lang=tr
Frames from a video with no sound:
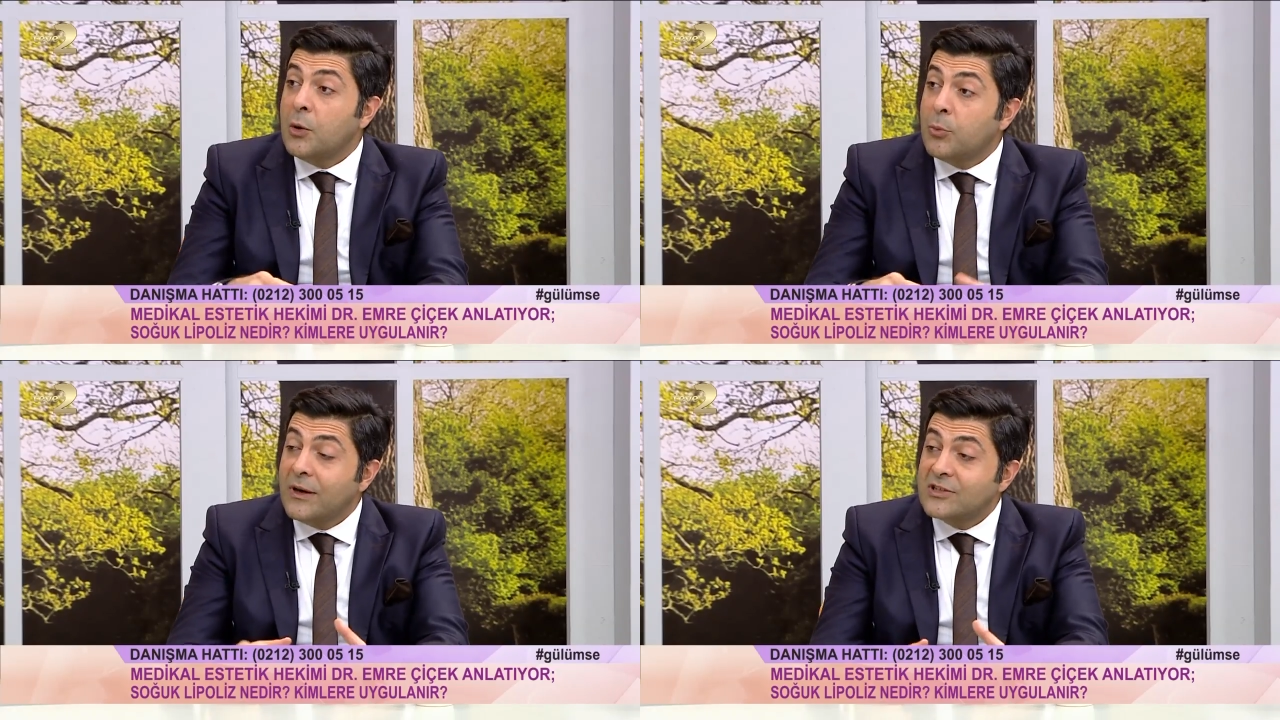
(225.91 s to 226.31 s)

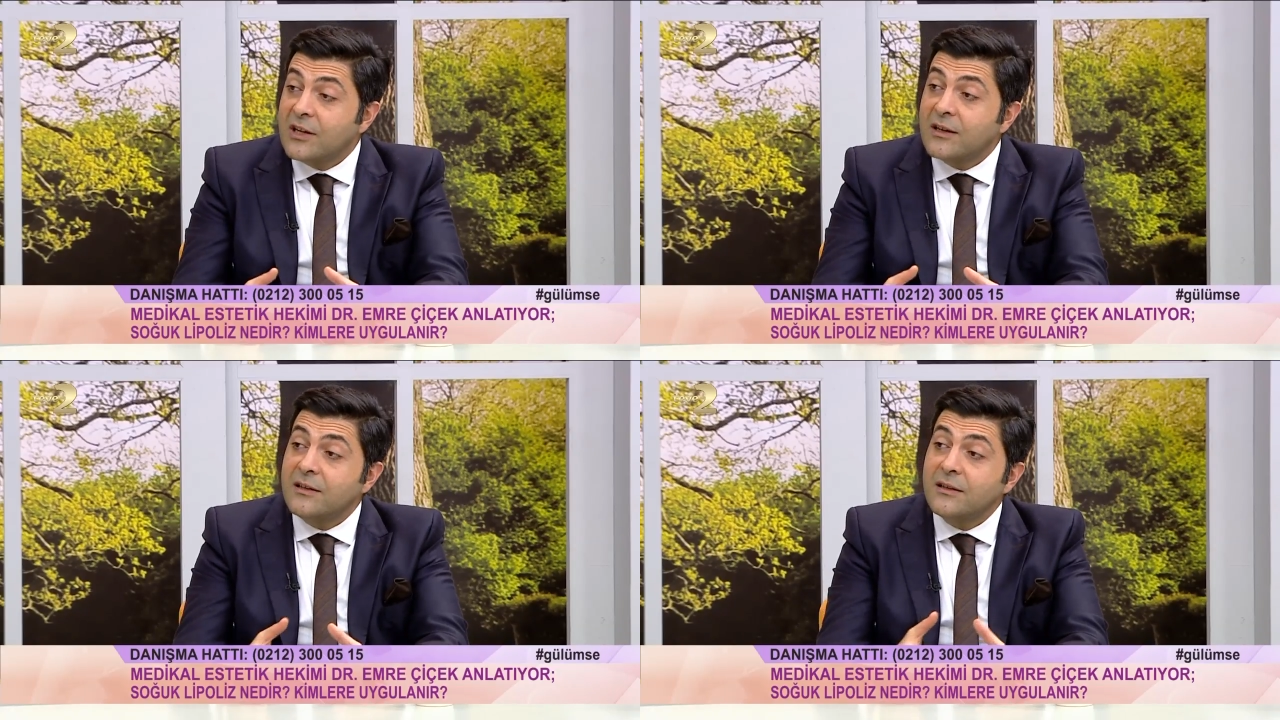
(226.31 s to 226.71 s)

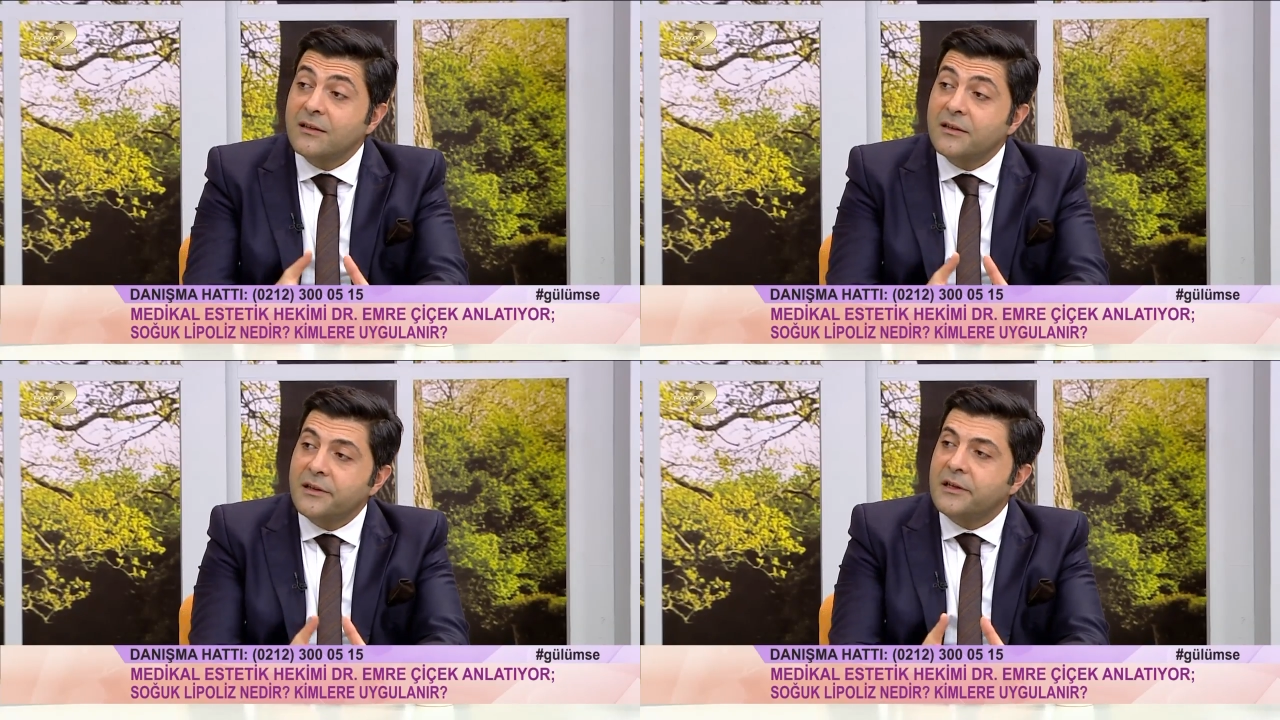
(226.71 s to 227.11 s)
Bacak
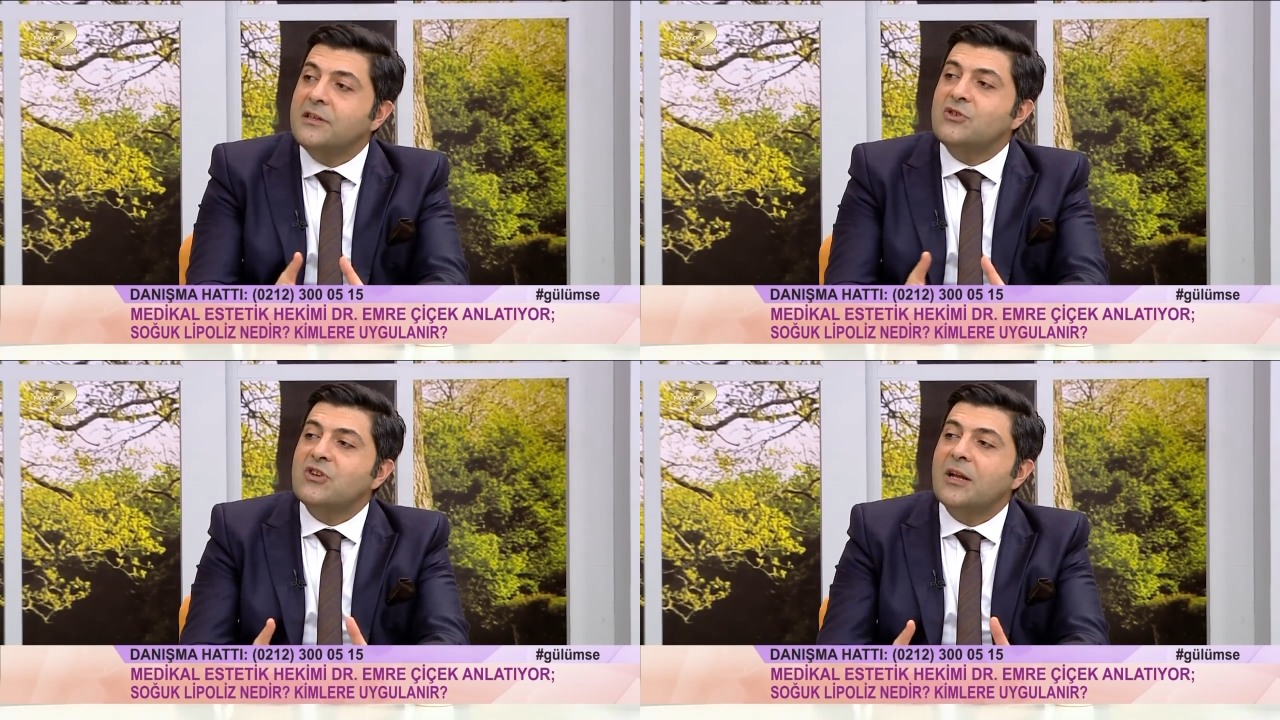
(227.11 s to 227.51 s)
kalınlığını
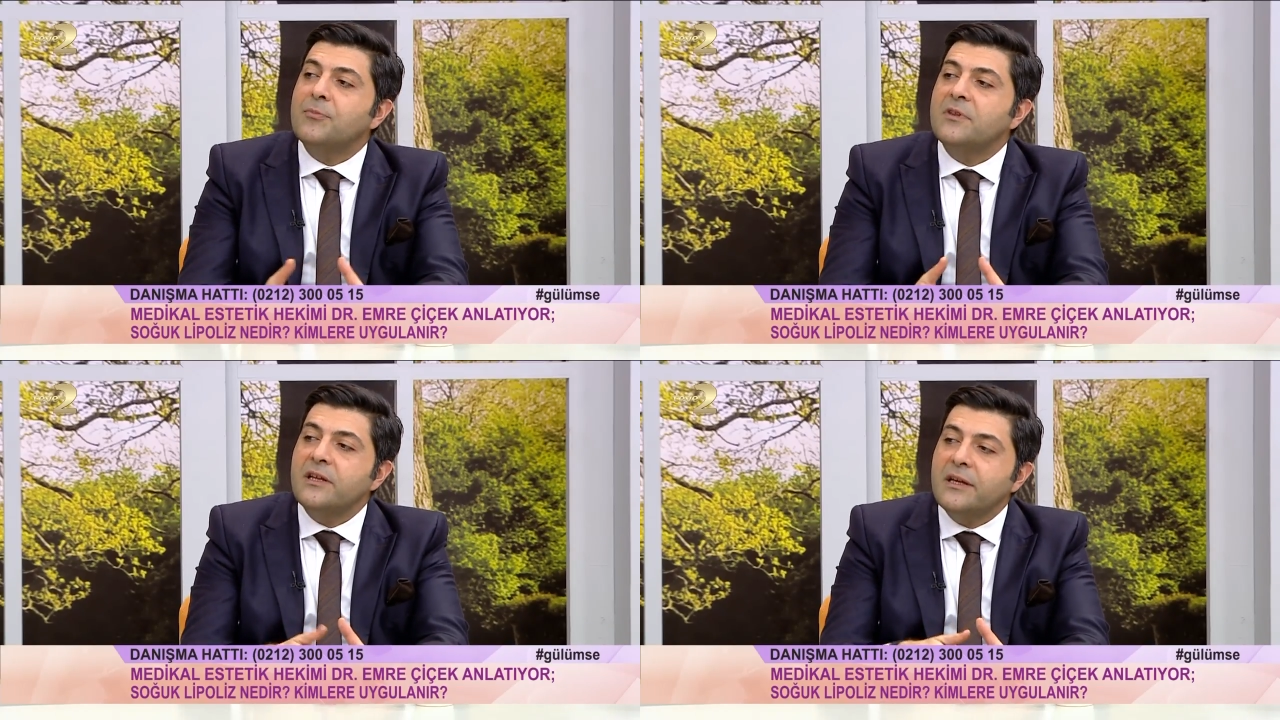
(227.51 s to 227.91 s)

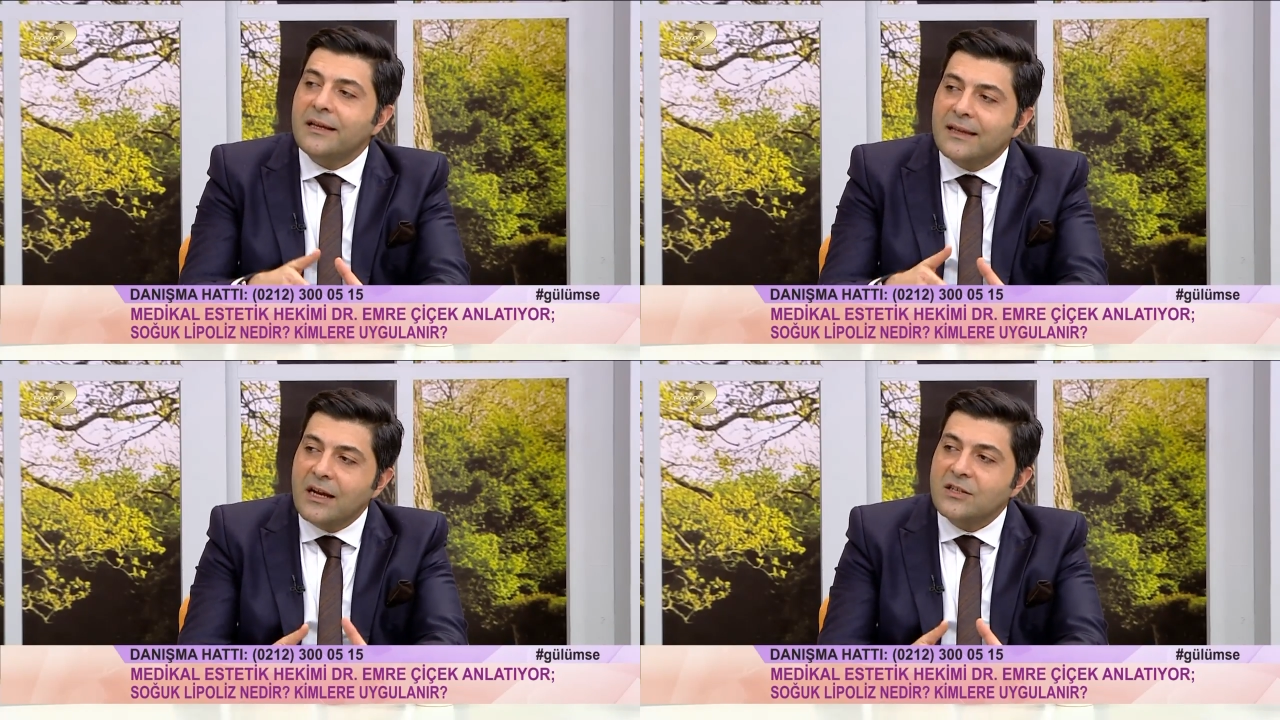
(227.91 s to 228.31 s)
inceltmede
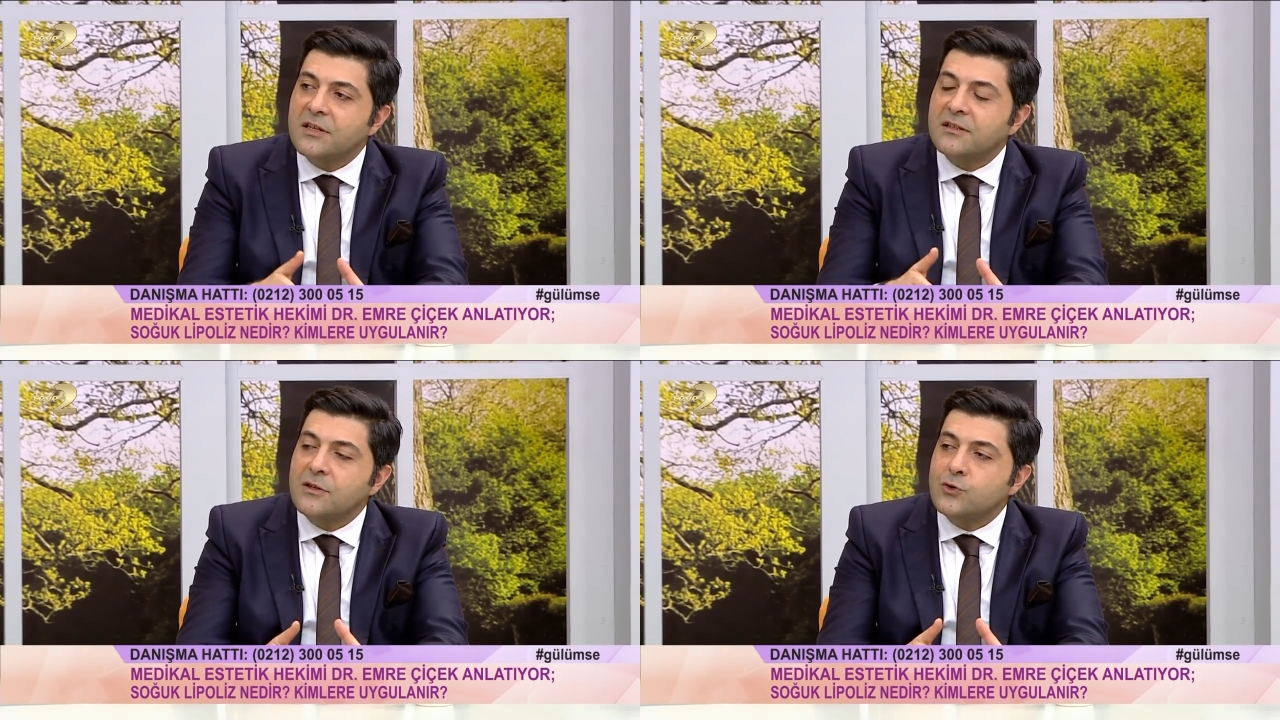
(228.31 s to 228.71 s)

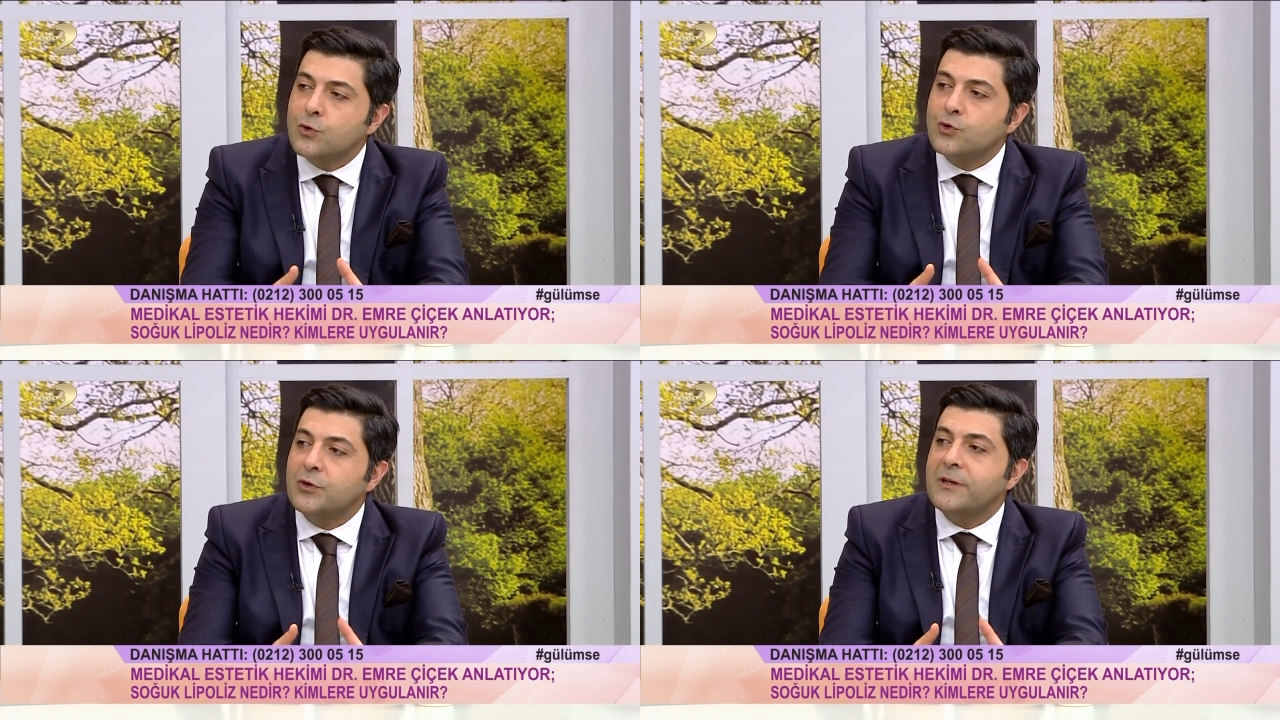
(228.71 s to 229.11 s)
gerçekten çok
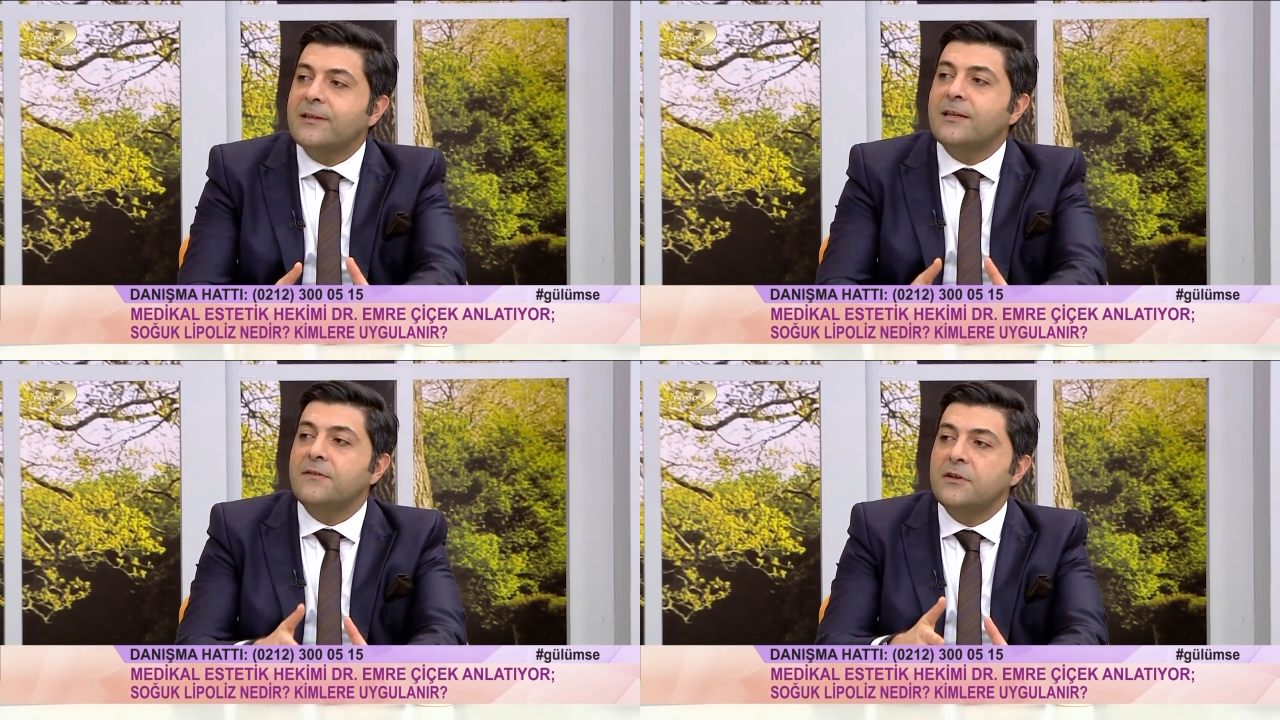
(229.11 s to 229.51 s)
çok
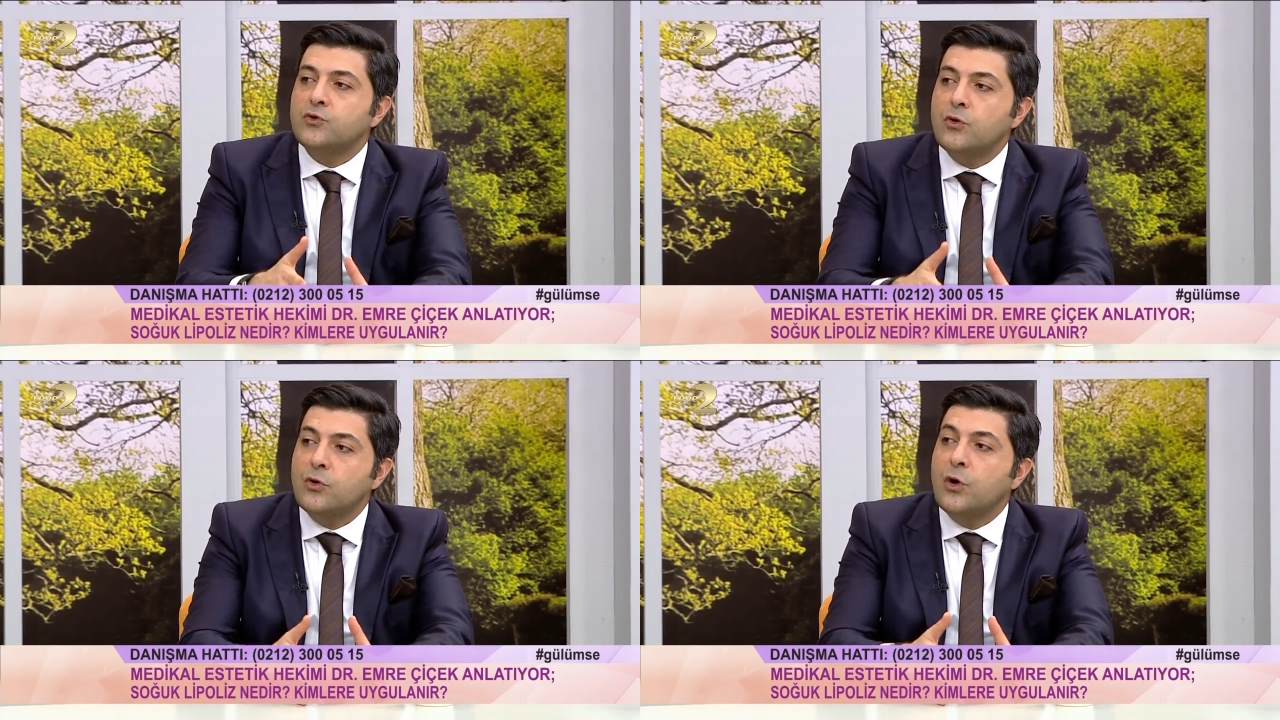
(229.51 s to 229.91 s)
etkili ve çok